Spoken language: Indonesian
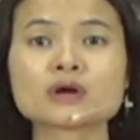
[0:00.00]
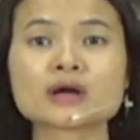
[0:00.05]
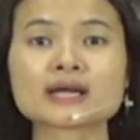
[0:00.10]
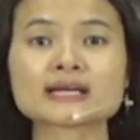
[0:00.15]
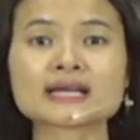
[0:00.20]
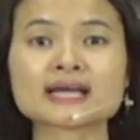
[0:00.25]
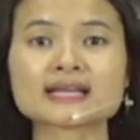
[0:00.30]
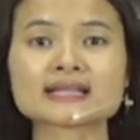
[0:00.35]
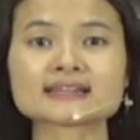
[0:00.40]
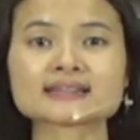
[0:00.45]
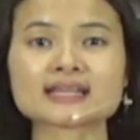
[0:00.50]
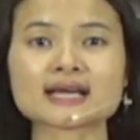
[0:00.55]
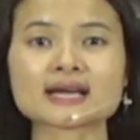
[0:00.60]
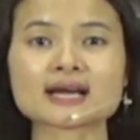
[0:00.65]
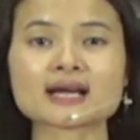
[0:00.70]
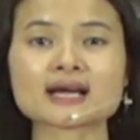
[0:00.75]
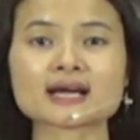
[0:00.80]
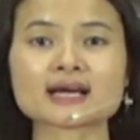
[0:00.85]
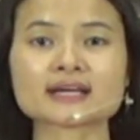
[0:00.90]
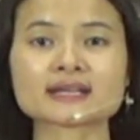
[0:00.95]
antara
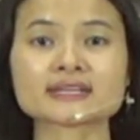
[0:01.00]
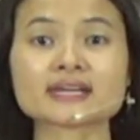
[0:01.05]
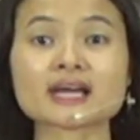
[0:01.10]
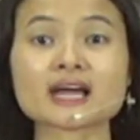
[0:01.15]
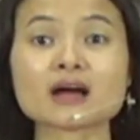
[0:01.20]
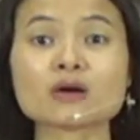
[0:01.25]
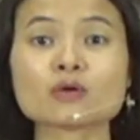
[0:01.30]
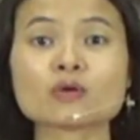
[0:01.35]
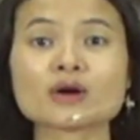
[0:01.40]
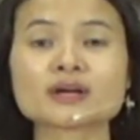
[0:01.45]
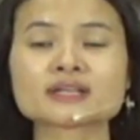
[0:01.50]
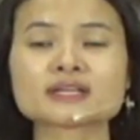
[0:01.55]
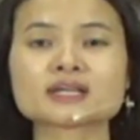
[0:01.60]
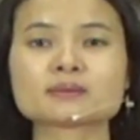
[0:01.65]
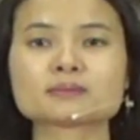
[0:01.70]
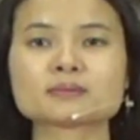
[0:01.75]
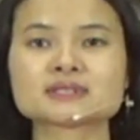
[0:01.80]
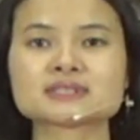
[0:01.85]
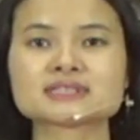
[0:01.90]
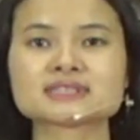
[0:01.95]
karyawan dan
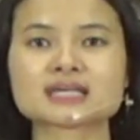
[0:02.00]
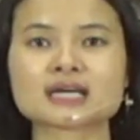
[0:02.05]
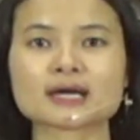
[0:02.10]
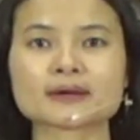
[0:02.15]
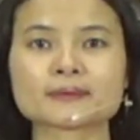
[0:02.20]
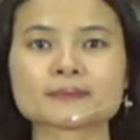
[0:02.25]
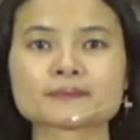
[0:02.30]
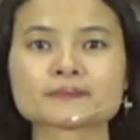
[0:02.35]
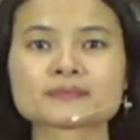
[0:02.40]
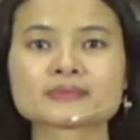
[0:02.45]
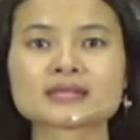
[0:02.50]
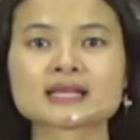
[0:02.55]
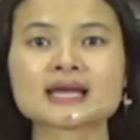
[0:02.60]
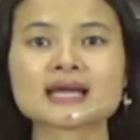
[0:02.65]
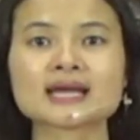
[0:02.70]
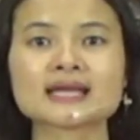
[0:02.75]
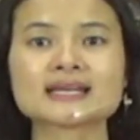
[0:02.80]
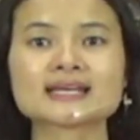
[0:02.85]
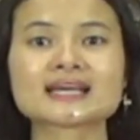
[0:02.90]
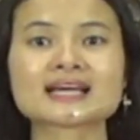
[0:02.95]
majikan.
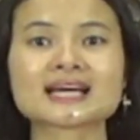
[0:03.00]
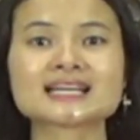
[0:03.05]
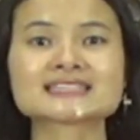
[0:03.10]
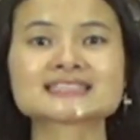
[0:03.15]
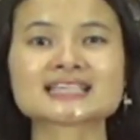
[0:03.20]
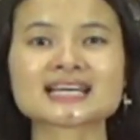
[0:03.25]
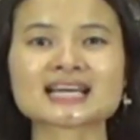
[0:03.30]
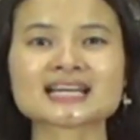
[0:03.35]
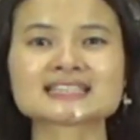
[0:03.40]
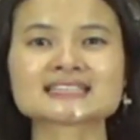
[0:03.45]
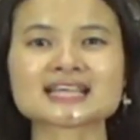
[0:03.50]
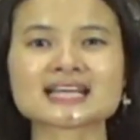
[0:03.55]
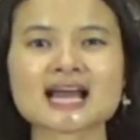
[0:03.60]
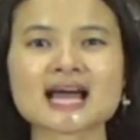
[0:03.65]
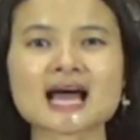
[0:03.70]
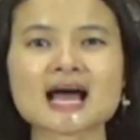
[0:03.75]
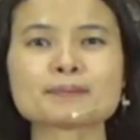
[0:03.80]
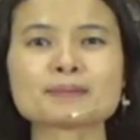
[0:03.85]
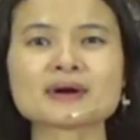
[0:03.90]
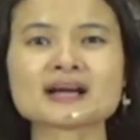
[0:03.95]
Dengan cara-cara
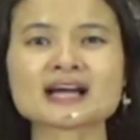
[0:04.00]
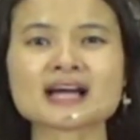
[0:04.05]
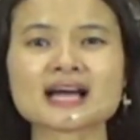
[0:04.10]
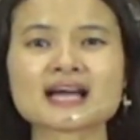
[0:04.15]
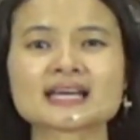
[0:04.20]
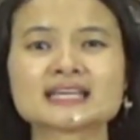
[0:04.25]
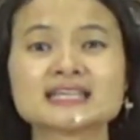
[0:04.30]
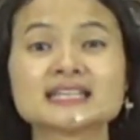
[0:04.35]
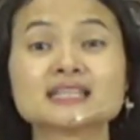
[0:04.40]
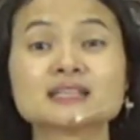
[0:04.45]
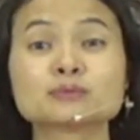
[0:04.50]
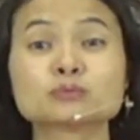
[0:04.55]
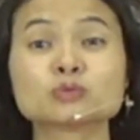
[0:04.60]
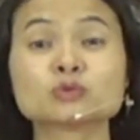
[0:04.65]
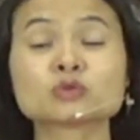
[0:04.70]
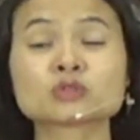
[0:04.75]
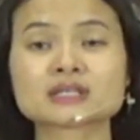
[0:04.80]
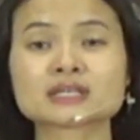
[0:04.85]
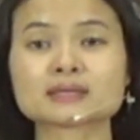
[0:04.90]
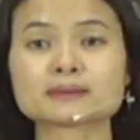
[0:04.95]
apakah ini
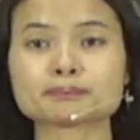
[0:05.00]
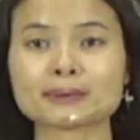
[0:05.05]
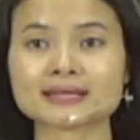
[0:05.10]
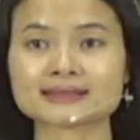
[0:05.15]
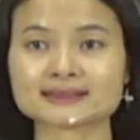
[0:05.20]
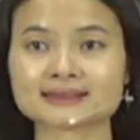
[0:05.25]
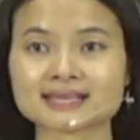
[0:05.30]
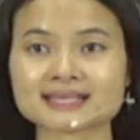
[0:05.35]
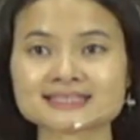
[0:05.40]
mungkin pantas?